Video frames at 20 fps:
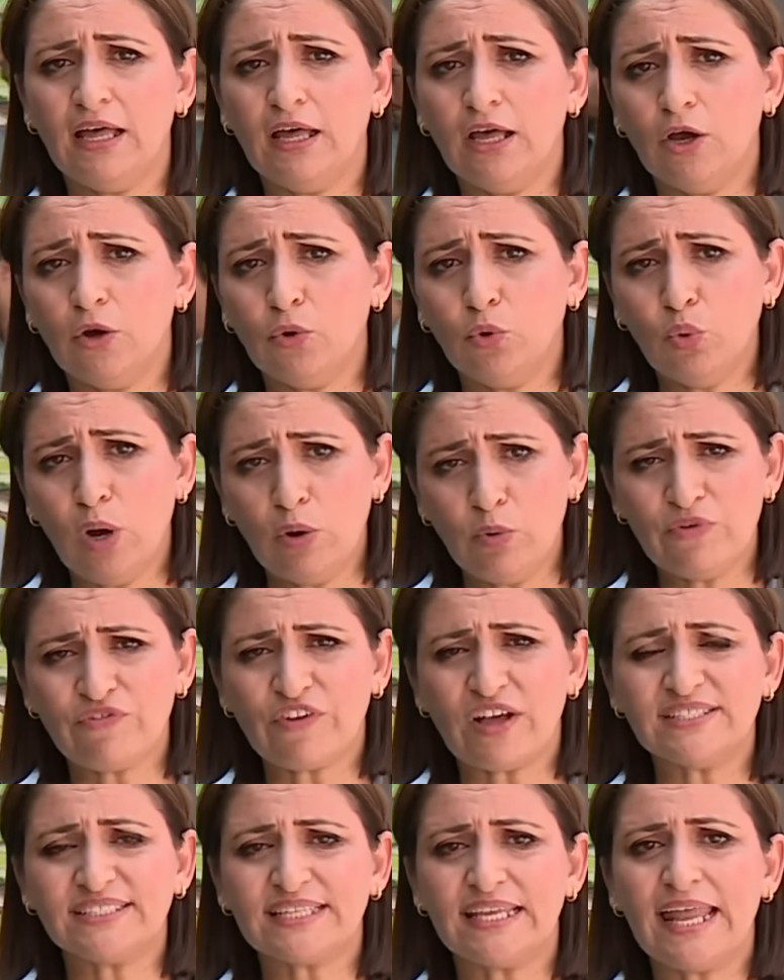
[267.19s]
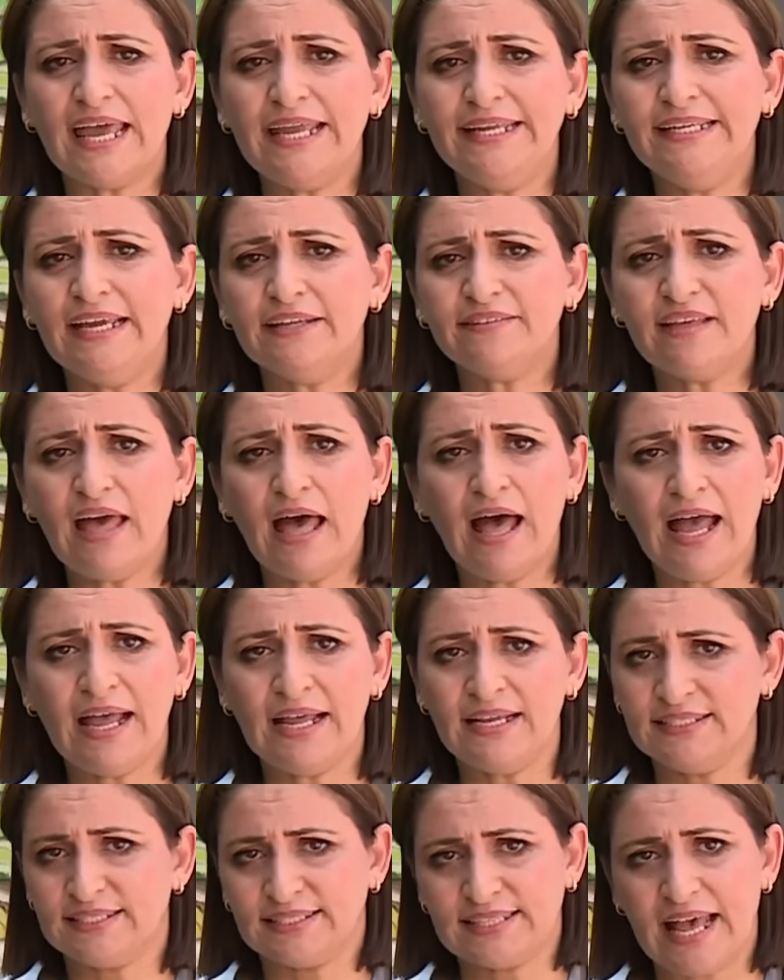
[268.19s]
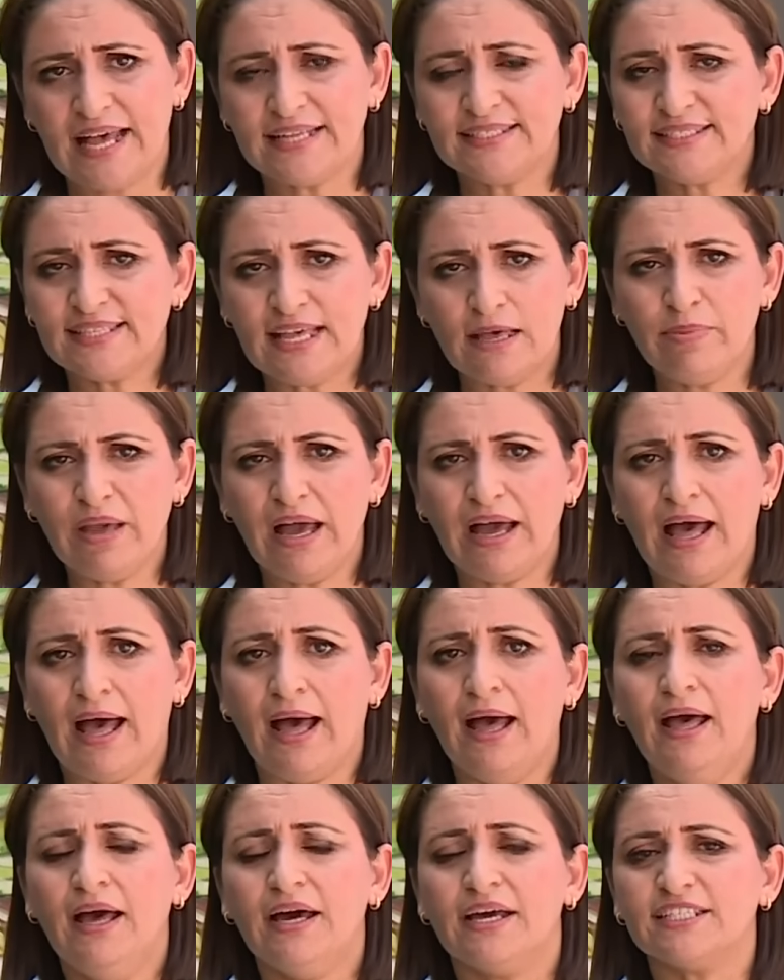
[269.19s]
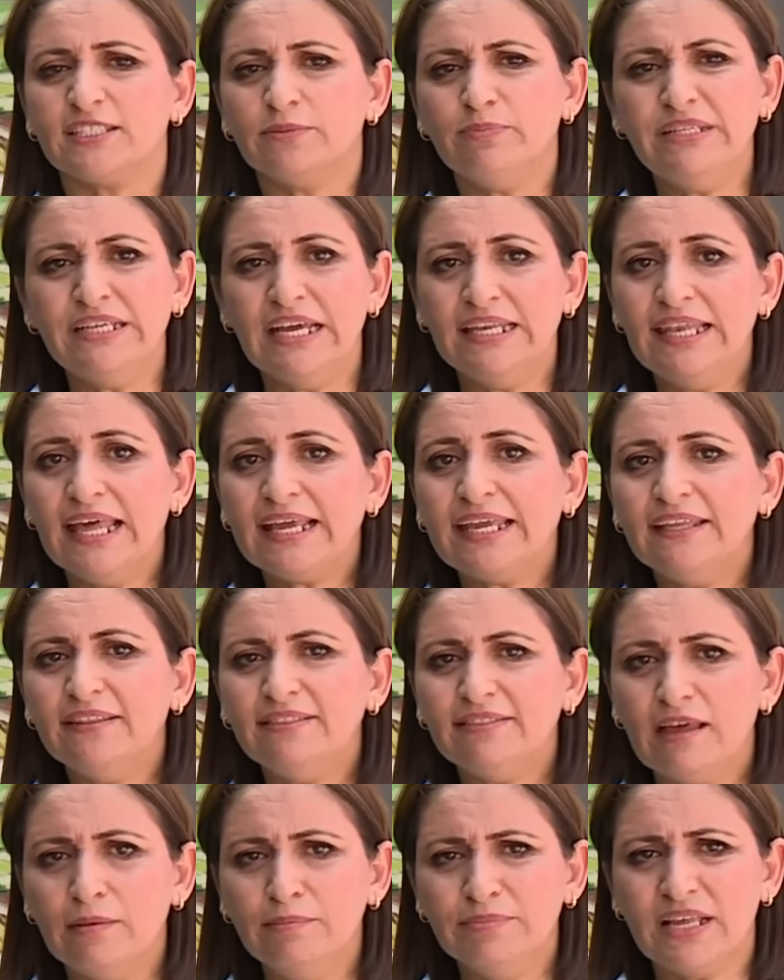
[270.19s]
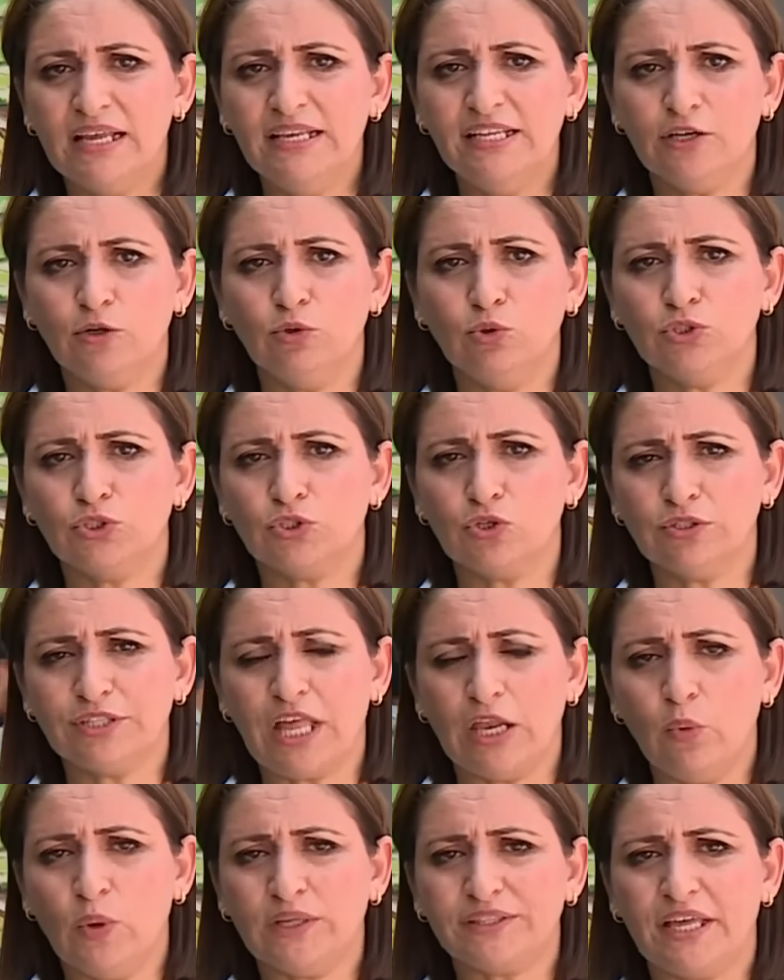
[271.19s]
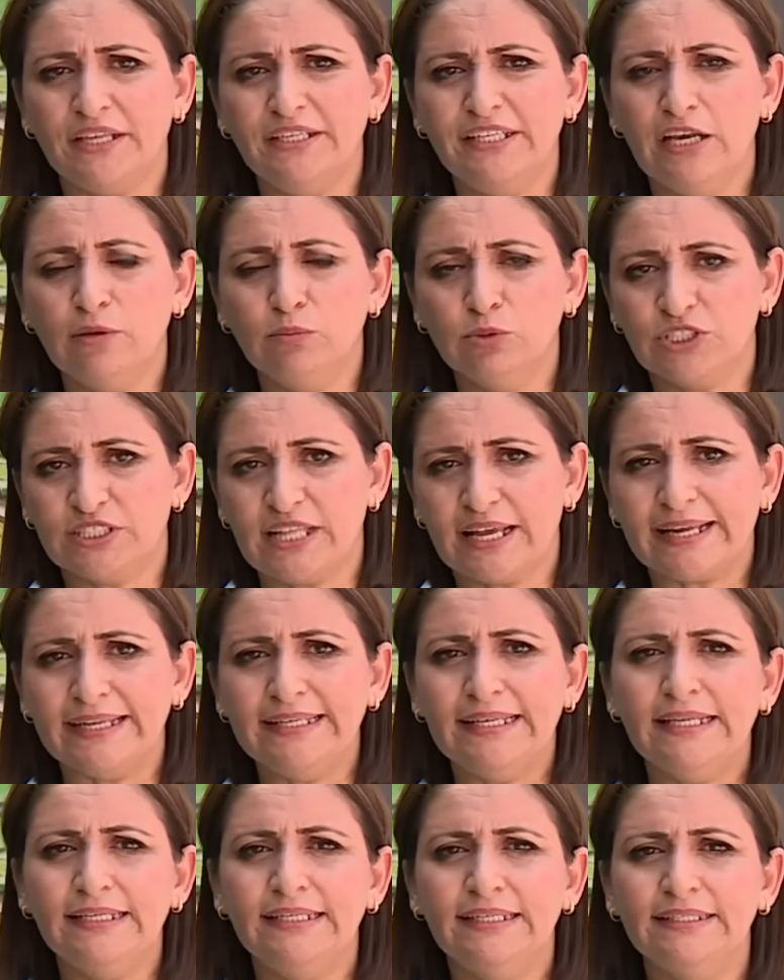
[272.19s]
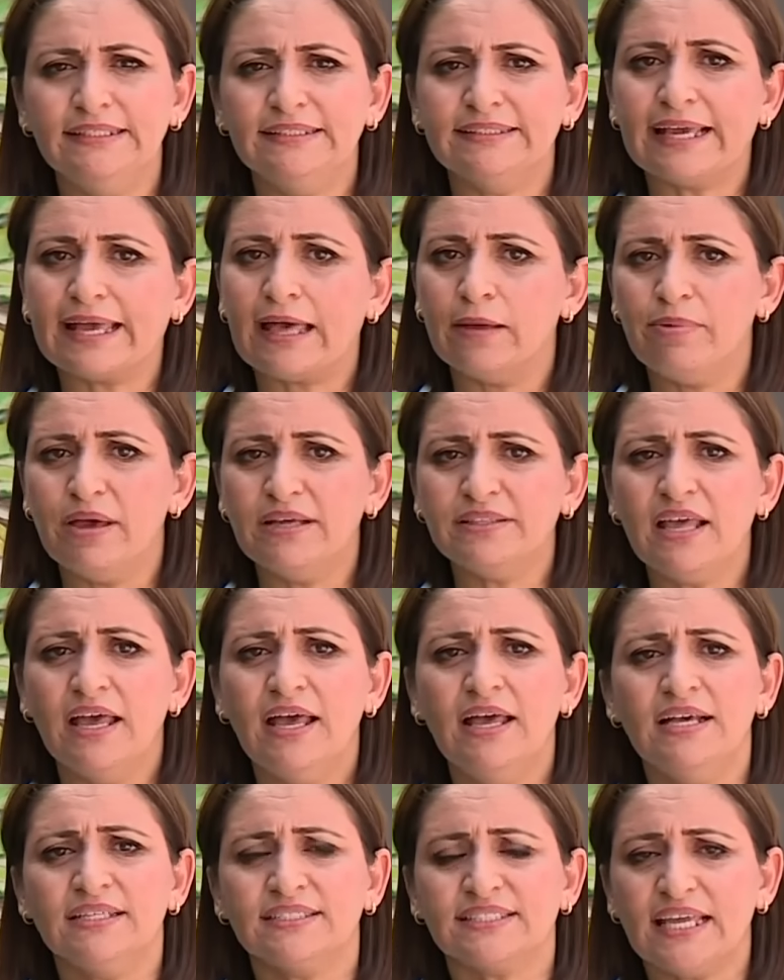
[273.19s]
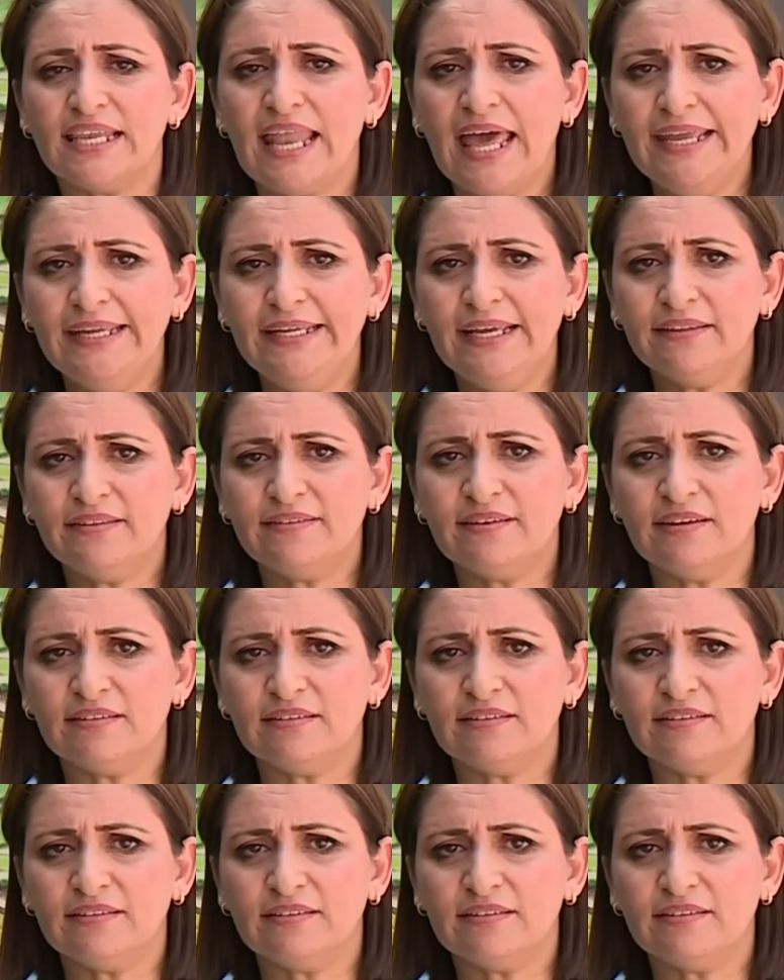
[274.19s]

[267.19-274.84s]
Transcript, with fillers: آه، ووفق صلاحيتها الساعة السابعة رسميا لكن تمتلك السلطة الوطنية المستقلة للانتخابات صلاحية